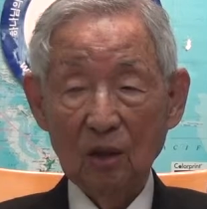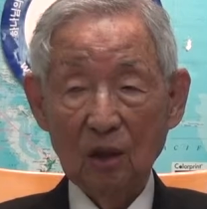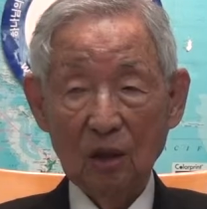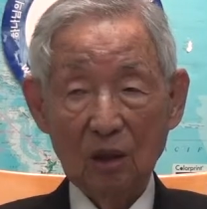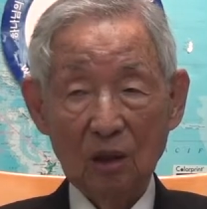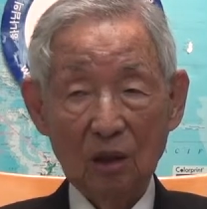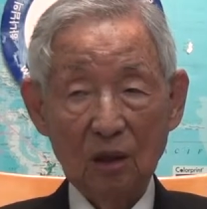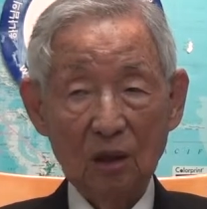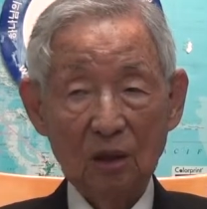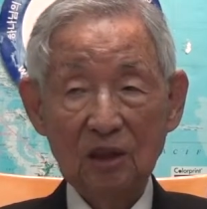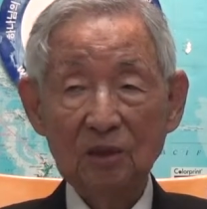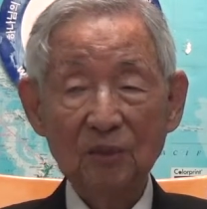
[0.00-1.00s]
어,
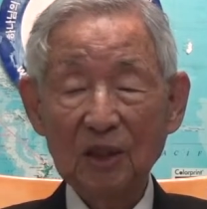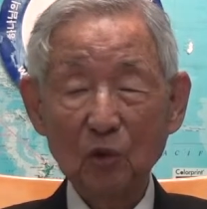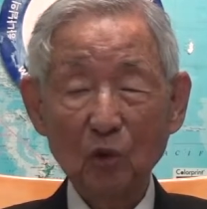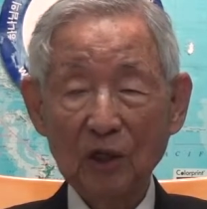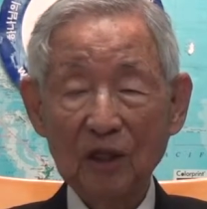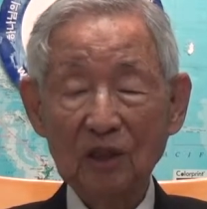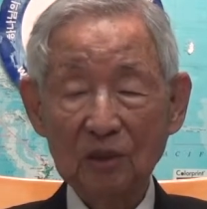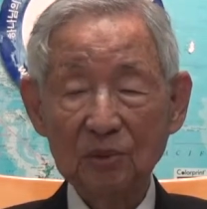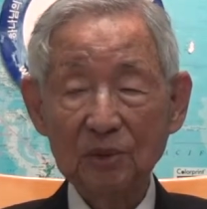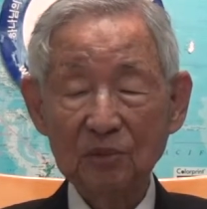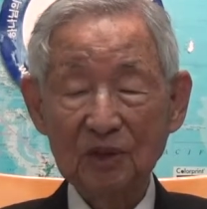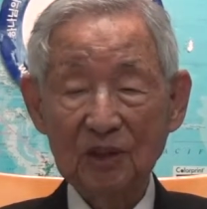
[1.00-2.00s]
침례교회는
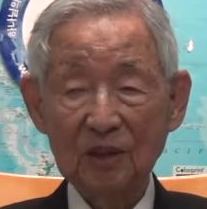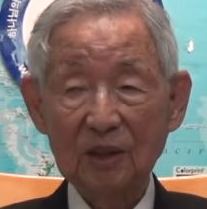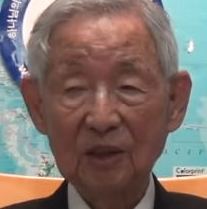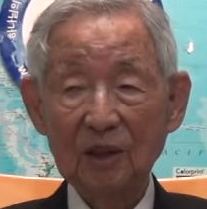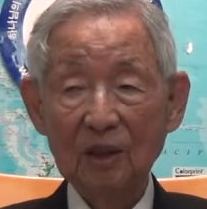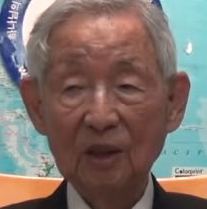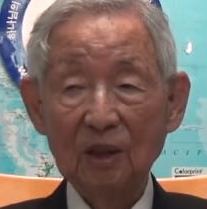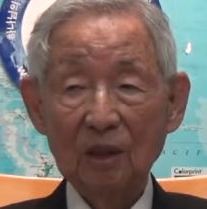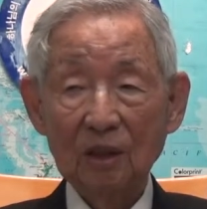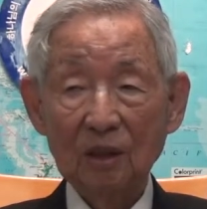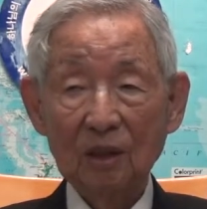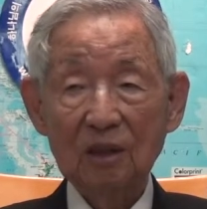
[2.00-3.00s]
없습니다.
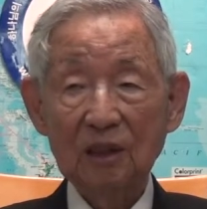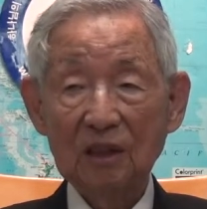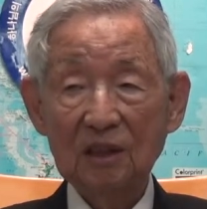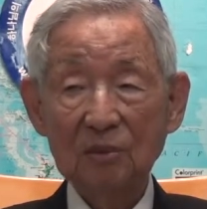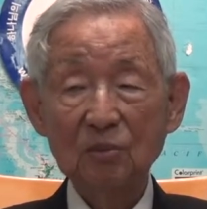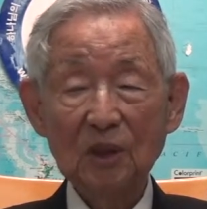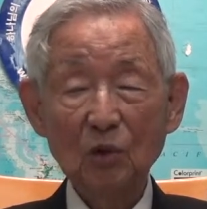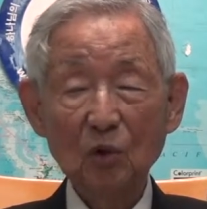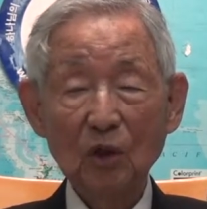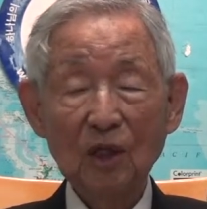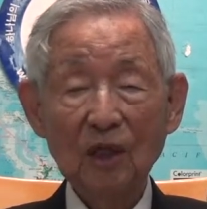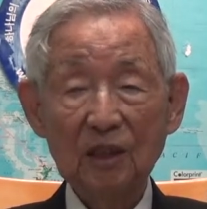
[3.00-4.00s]
그냥
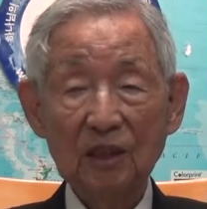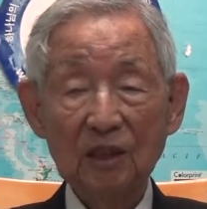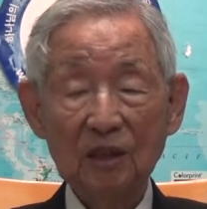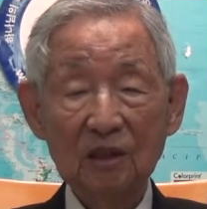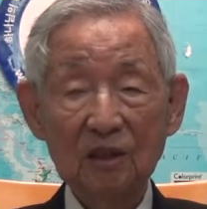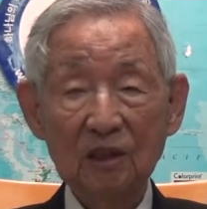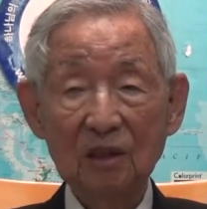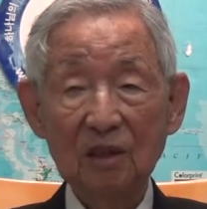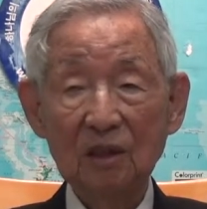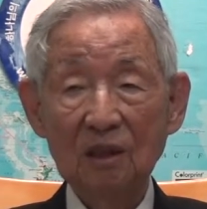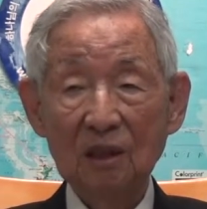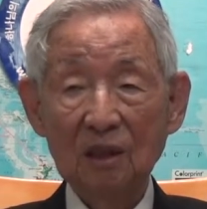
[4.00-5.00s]
침례교회에 있는 것은
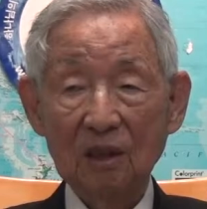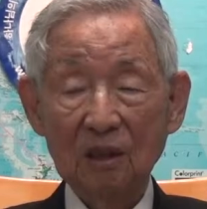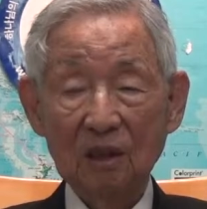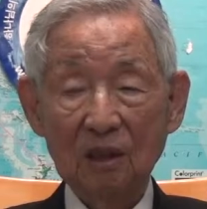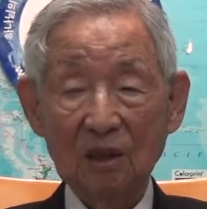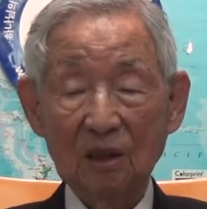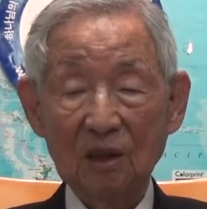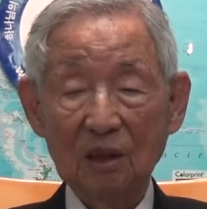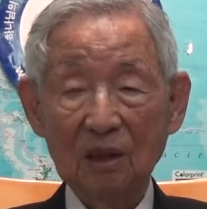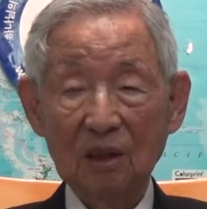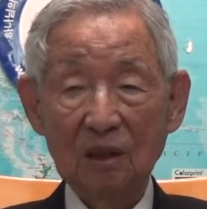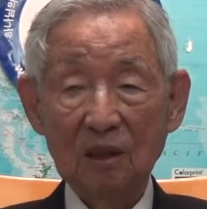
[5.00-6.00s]
어,
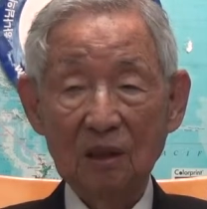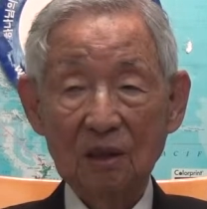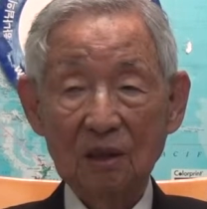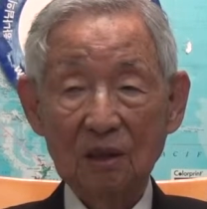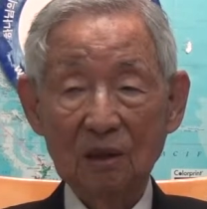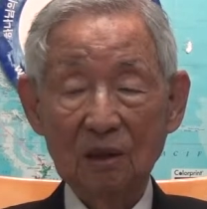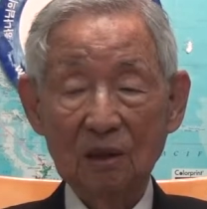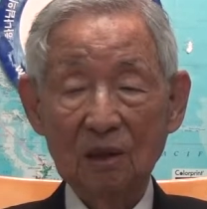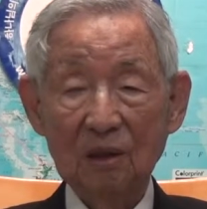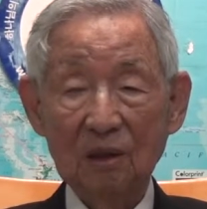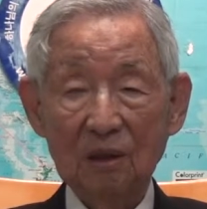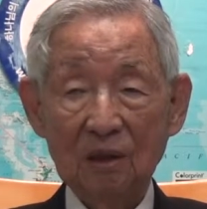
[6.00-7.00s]
그
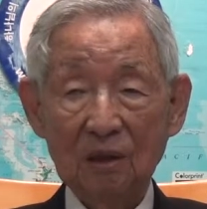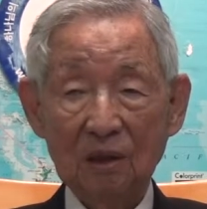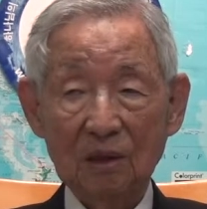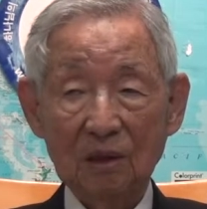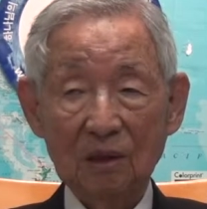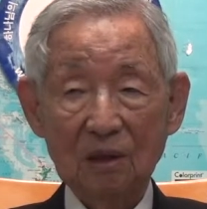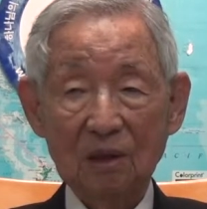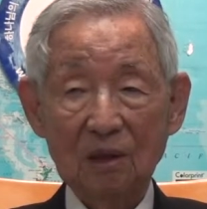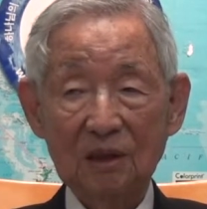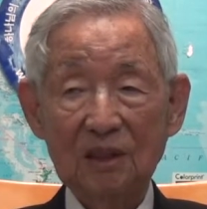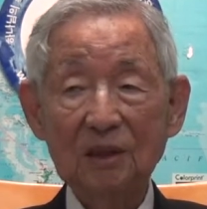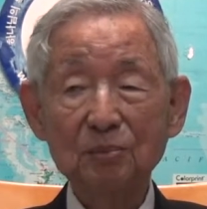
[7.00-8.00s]
어,
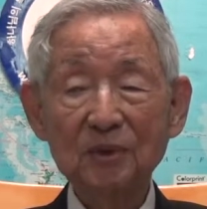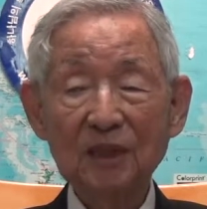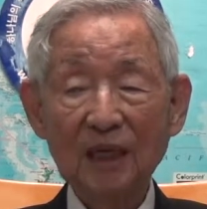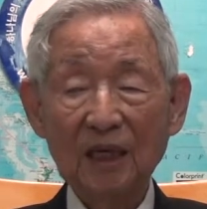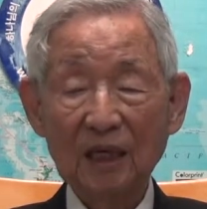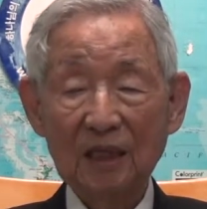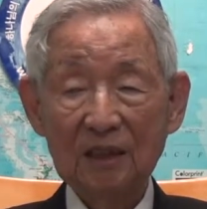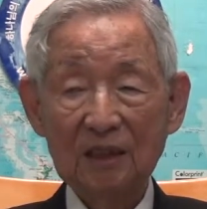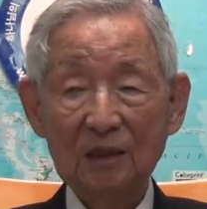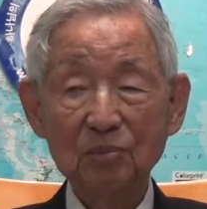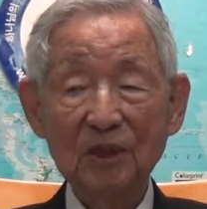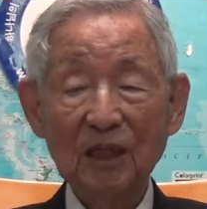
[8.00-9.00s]
집사
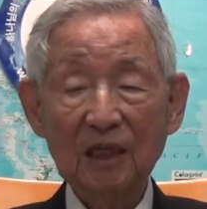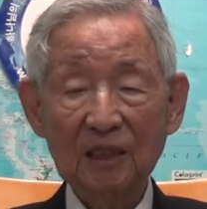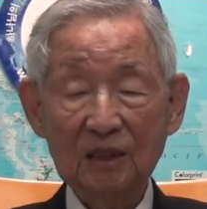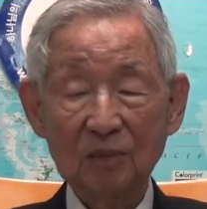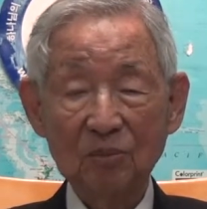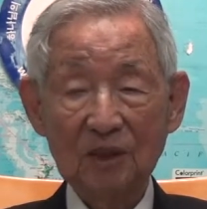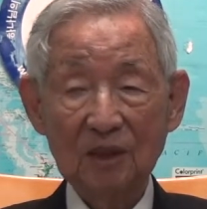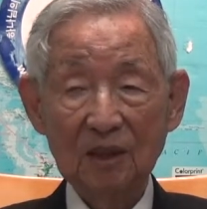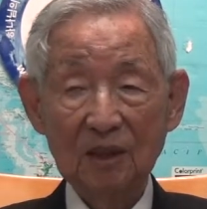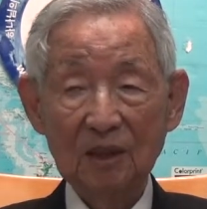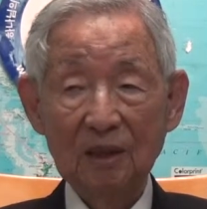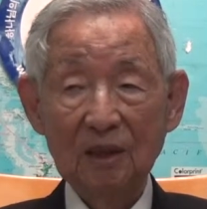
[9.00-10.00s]
집사가 있습니다.
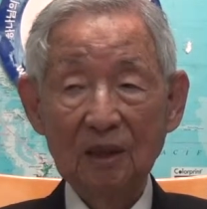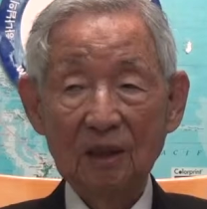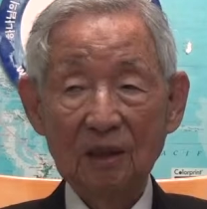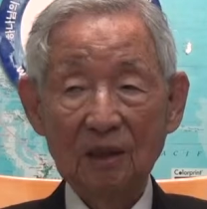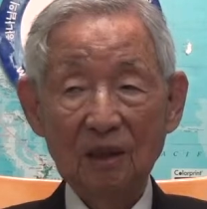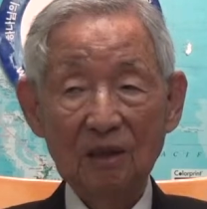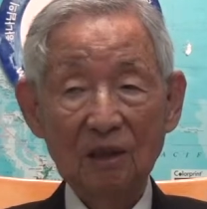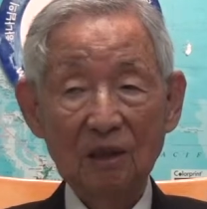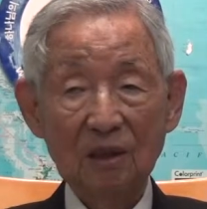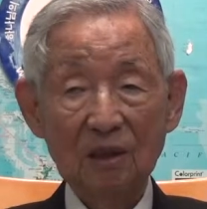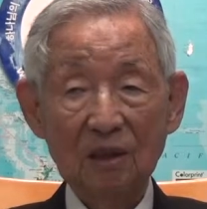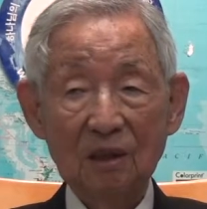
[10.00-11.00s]
그래서